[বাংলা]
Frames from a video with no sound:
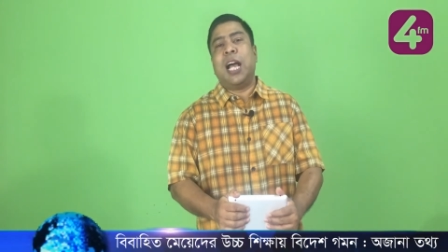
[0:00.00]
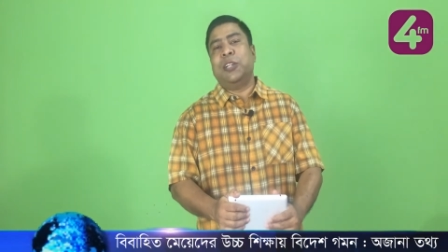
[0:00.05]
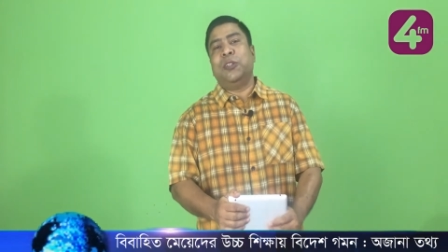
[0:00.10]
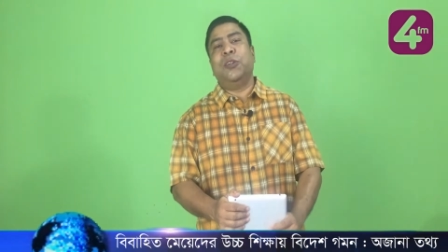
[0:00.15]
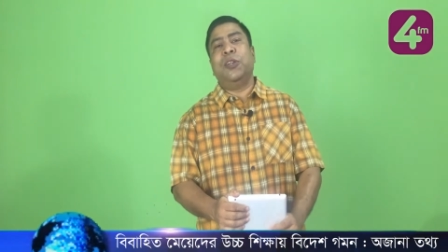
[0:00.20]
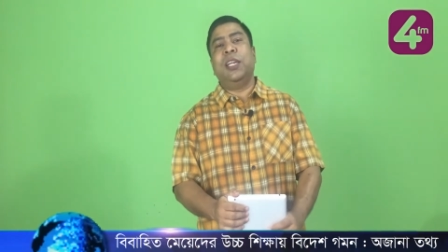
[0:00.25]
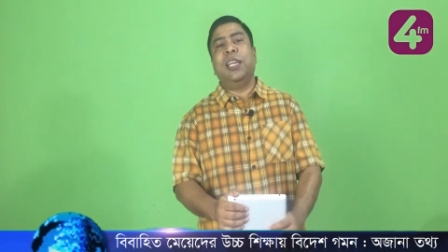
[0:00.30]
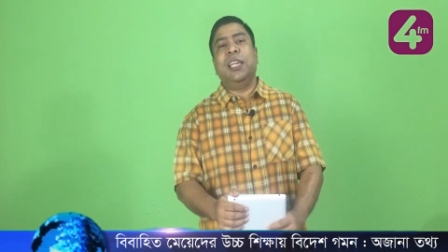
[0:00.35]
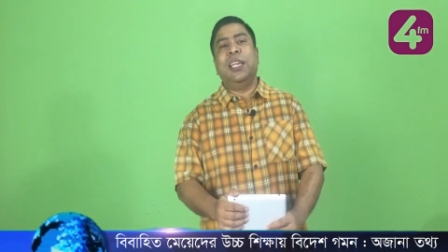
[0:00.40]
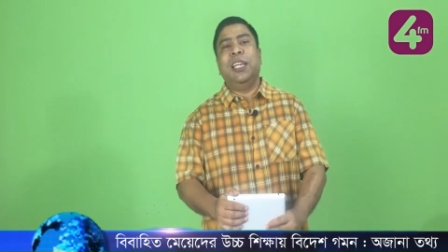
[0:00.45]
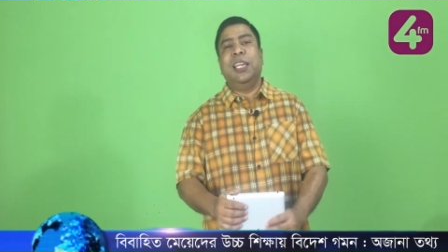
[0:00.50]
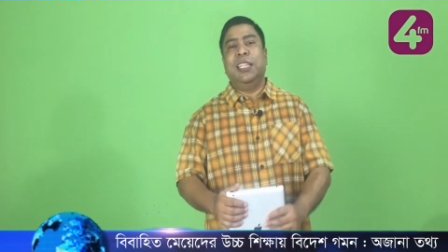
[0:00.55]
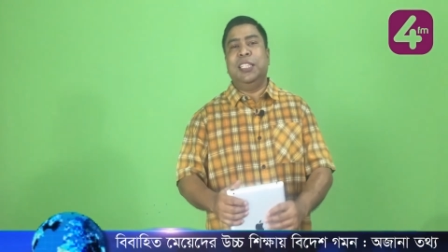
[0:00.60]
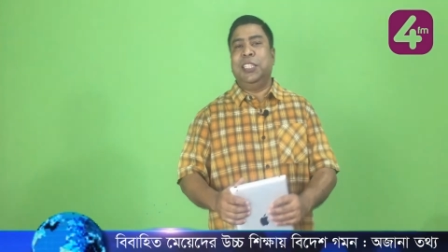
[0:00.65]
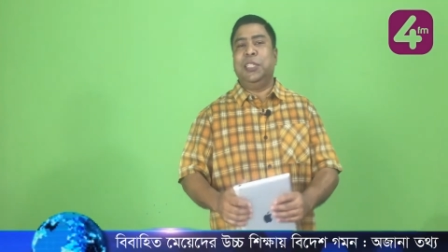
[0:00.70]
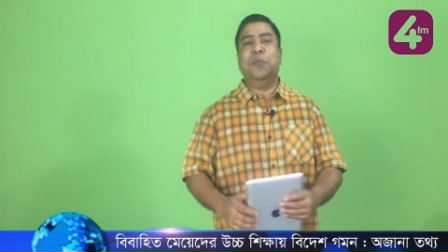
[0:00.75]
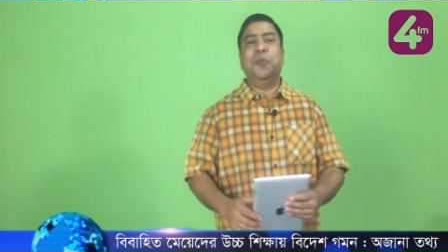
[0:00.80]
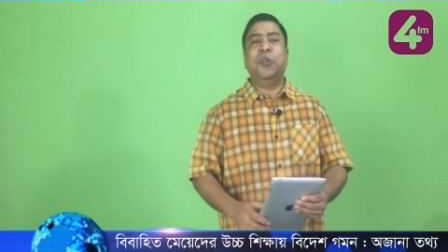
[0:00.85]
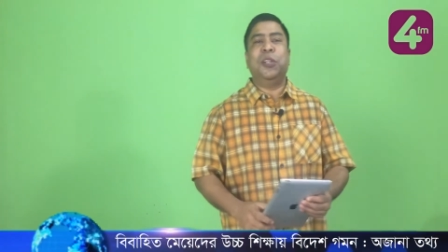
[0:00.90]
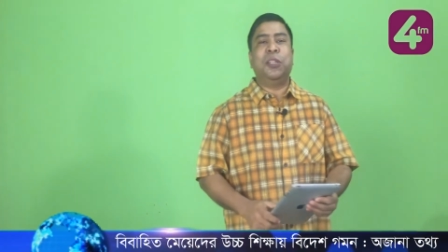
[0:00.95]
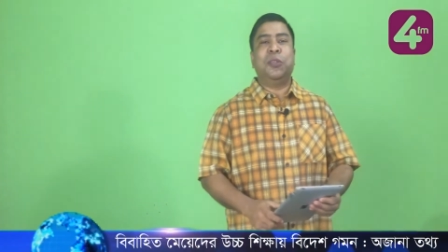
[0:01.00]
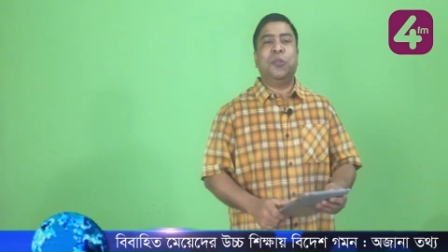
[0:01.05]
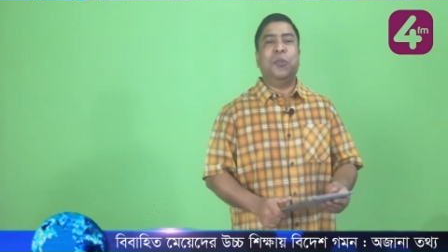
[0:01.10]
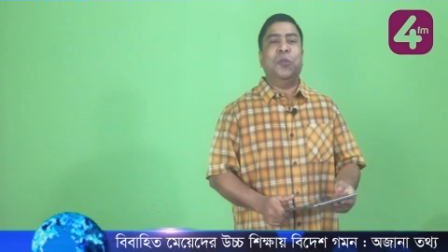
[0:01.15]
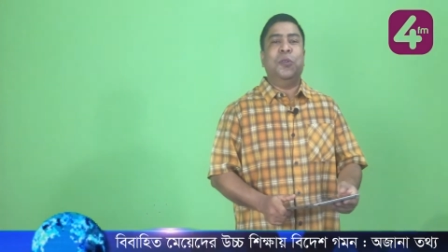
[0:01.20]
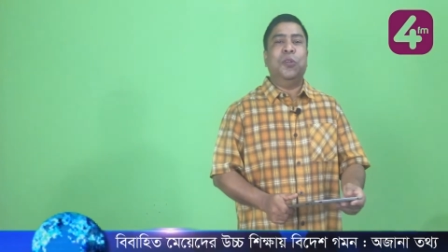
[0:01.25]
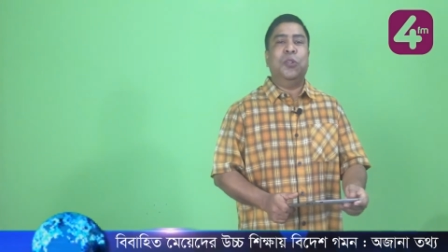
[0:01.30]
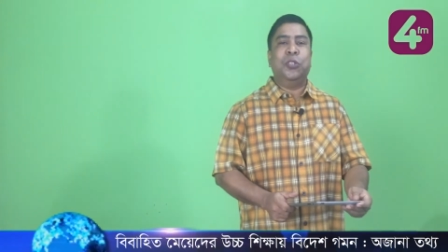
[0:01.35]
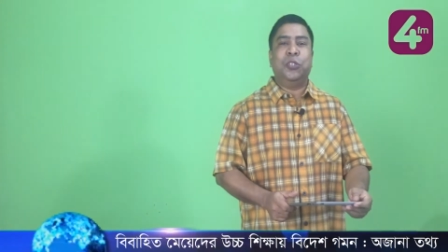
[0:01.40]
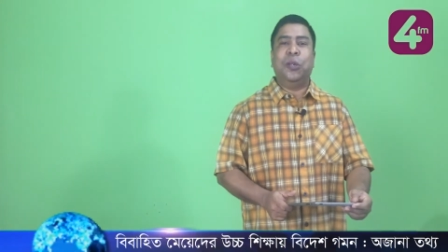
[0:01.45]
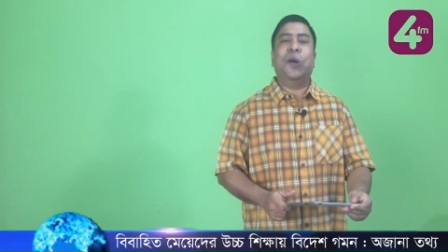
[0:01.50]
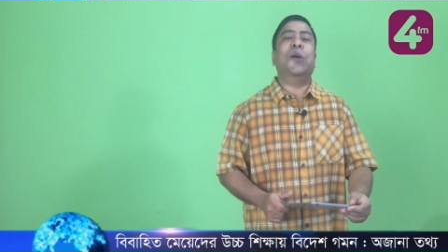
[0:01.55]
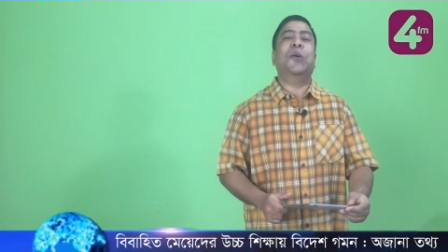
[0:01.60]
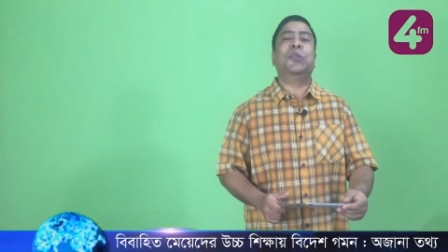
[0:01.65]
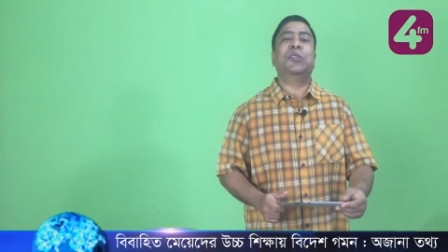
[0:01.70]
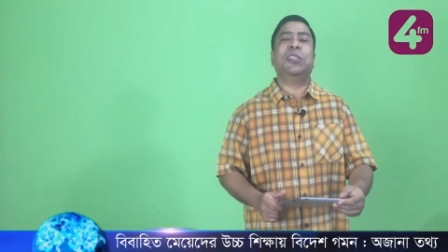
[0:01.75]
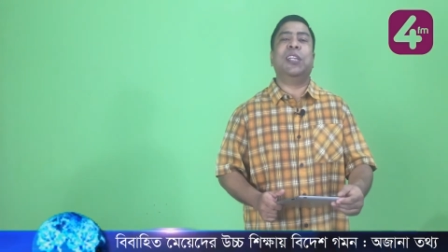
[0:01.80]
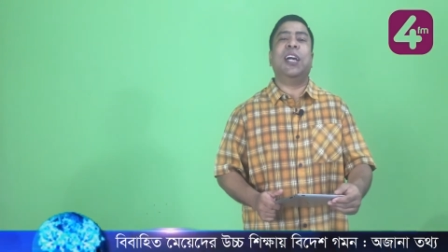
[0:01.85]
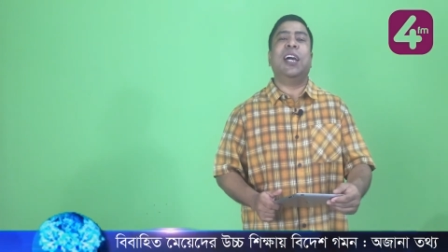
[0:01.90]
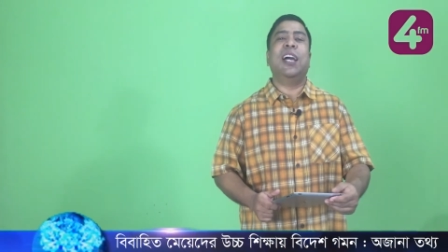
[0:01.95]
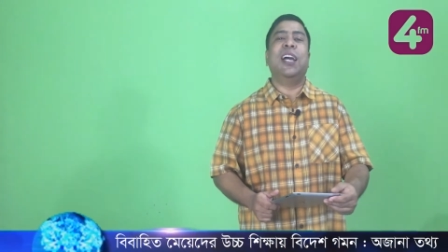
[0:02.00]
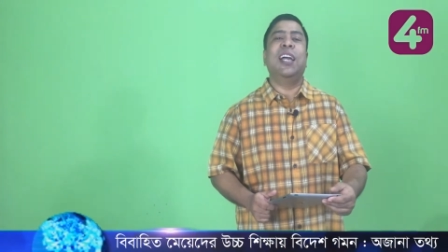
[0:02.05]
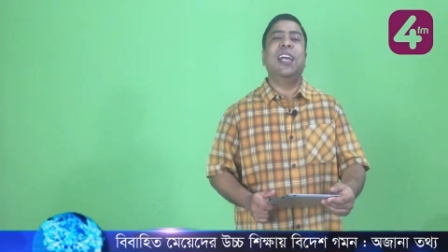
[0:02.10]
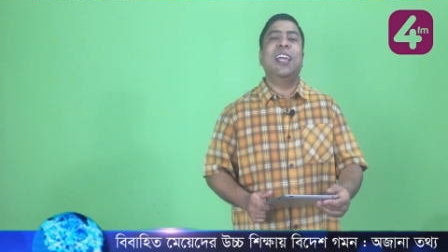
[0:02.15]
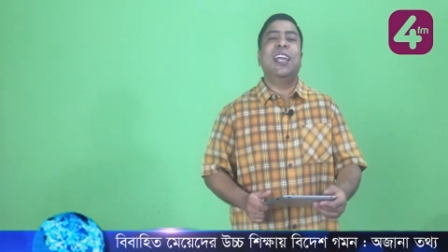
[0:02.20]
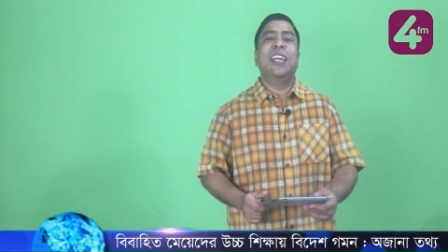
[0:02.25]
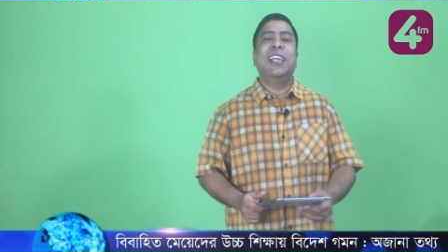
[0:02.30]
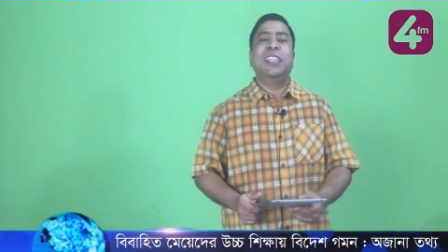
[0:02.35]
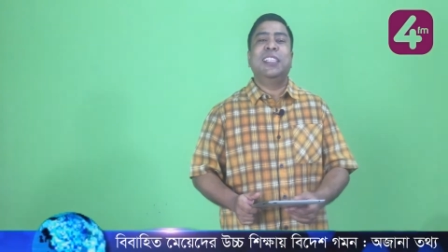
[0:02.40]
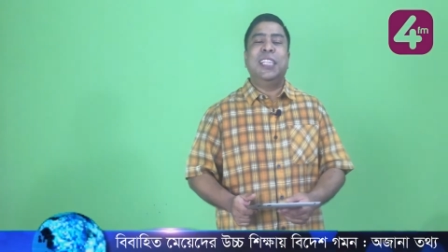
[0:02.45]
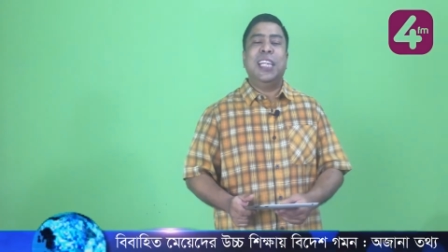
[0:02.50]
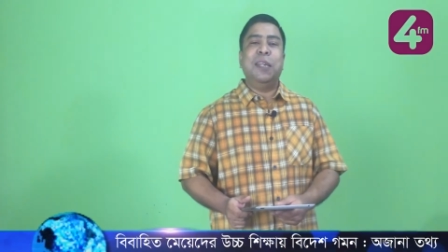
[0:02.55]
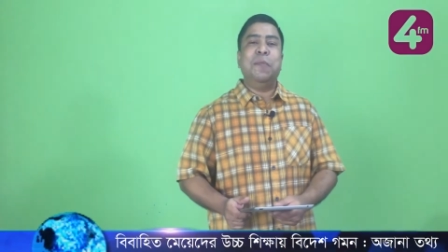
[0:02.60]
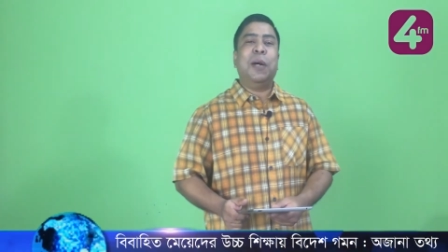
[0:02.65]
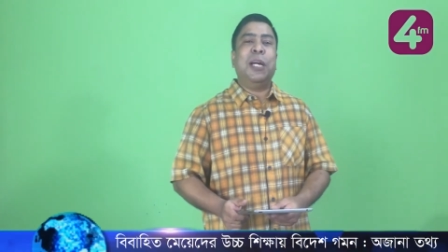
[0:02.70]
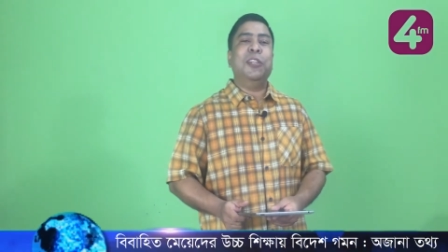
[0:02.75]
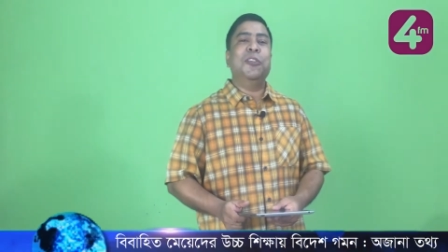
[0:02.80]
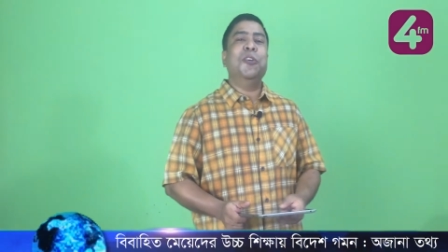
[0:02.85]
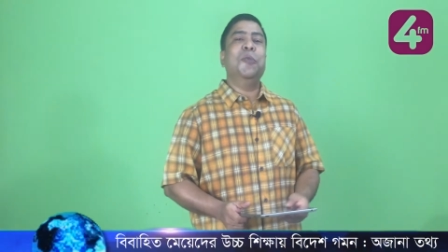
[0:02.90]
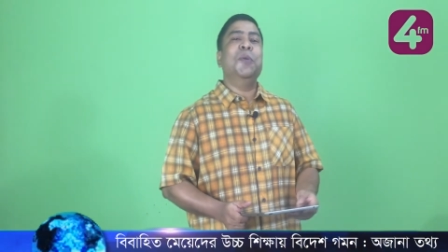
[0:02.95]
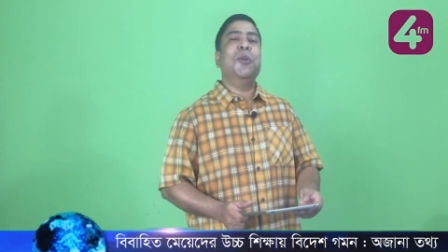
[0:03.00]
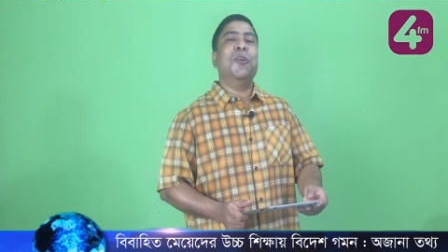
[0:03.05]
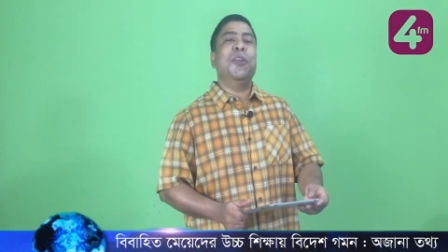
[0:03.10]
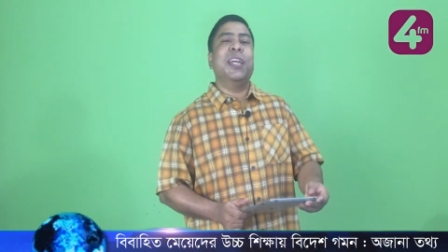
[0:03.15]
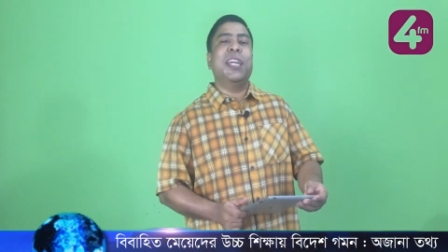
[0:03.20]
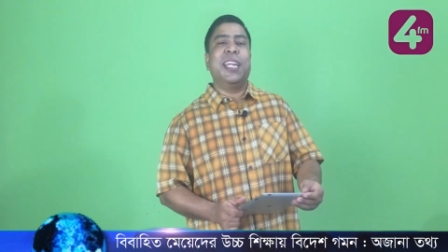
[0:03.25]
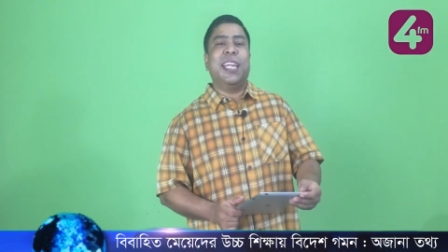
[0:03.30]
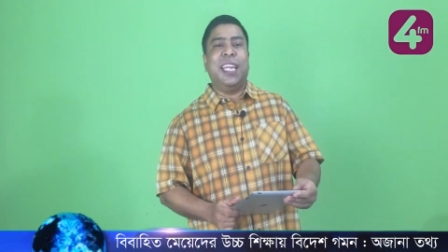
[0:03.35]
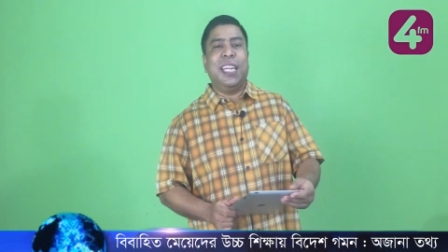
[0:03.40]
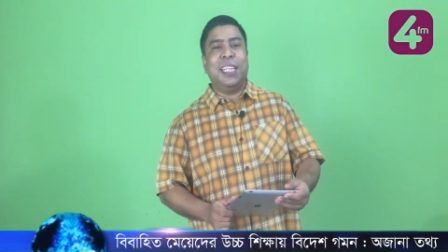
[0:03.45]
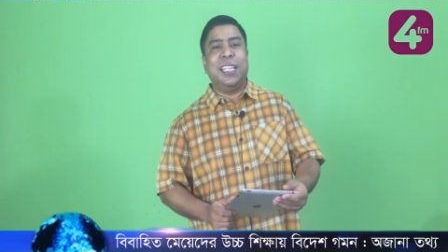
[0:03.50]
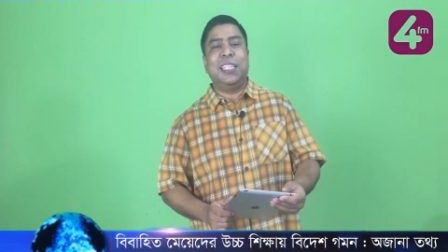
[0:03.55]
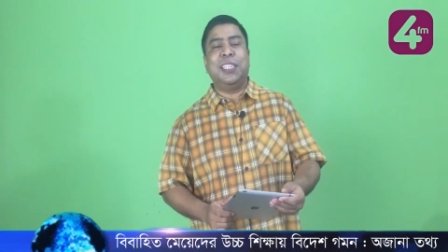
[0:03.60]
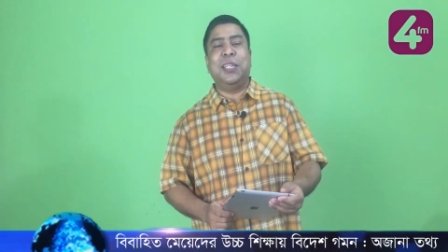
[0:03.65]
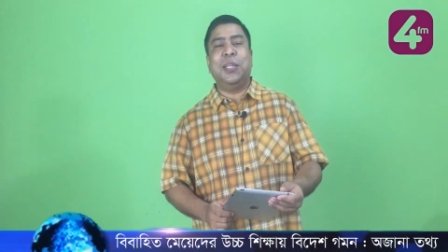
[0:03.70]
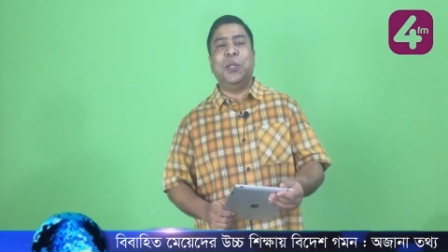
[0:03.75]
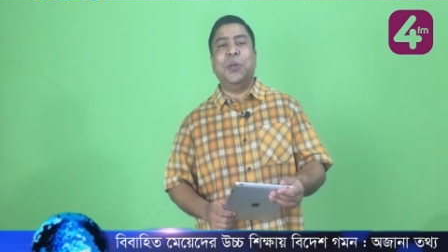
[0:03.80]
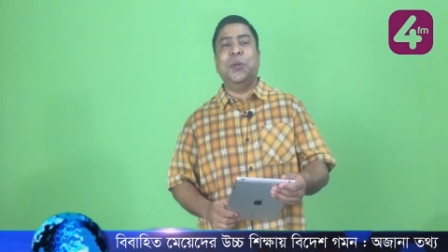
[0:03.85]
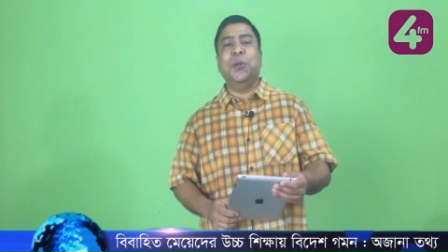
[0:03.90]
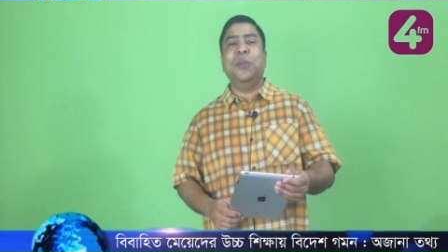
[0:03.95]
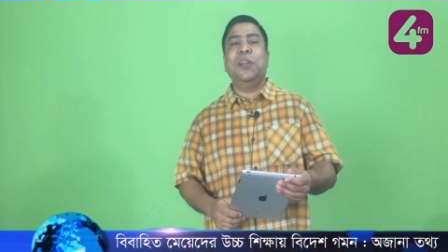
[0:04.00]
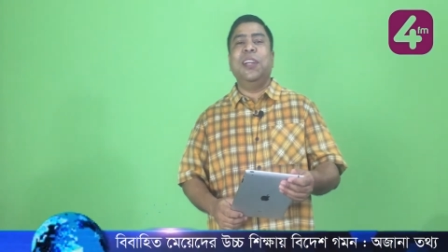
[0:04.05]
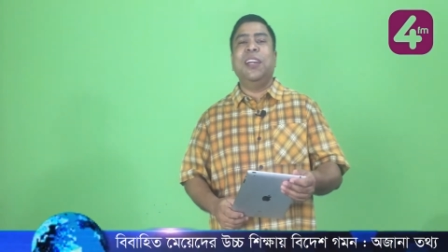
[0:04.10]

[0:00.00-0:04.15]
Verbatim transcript: আসলে জীবন এত সহজ না সেই বান্ধবী অনেক কেঁদেছিল